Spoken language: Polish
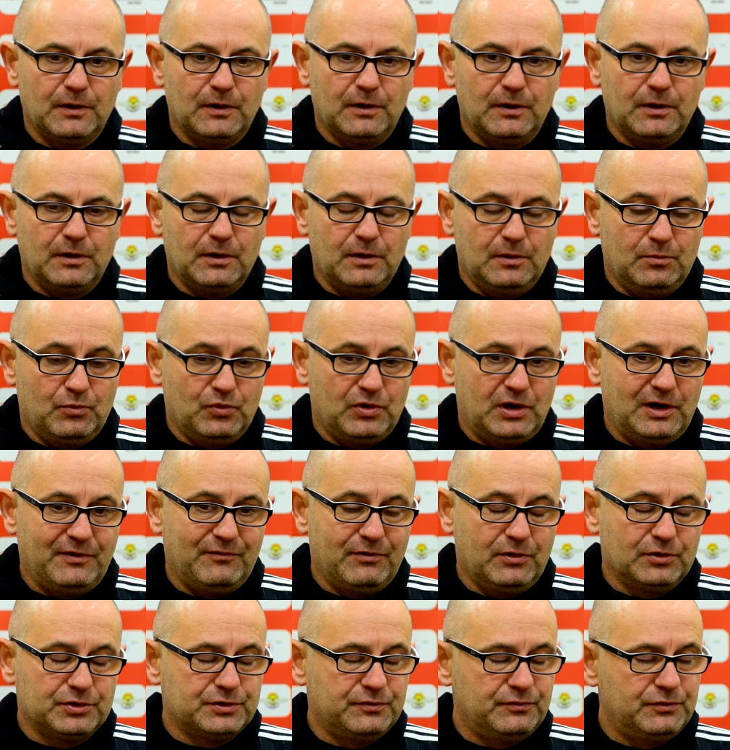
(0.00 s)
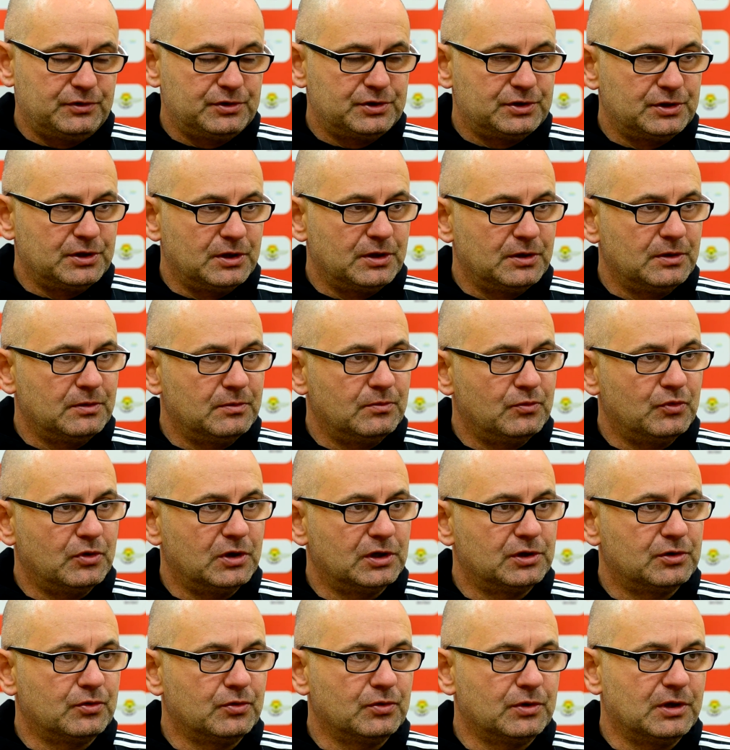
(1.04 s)
e, Murawa oczywiście była
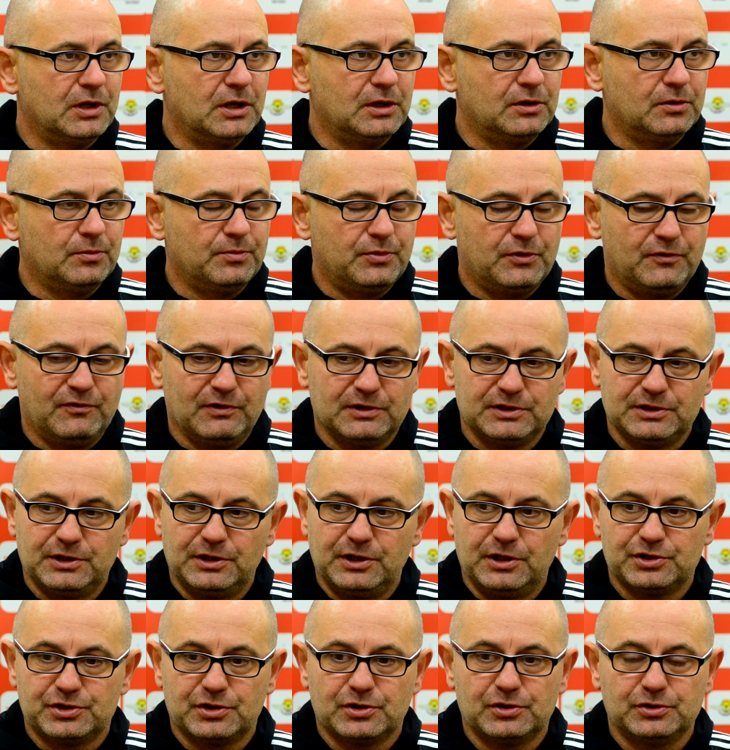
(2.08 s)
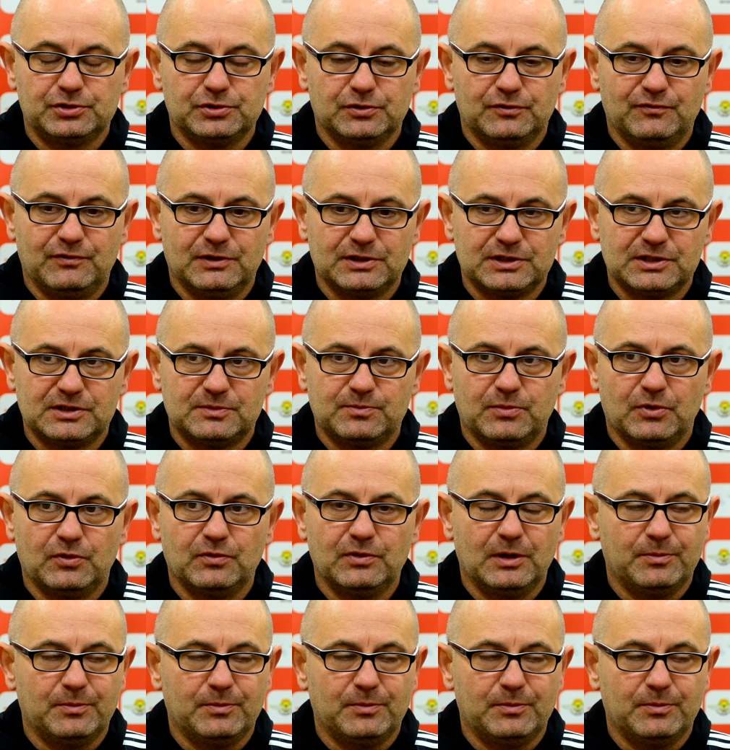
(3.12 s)
trudna do prowadzenia, jeżeli chodzi o dwa zespoły.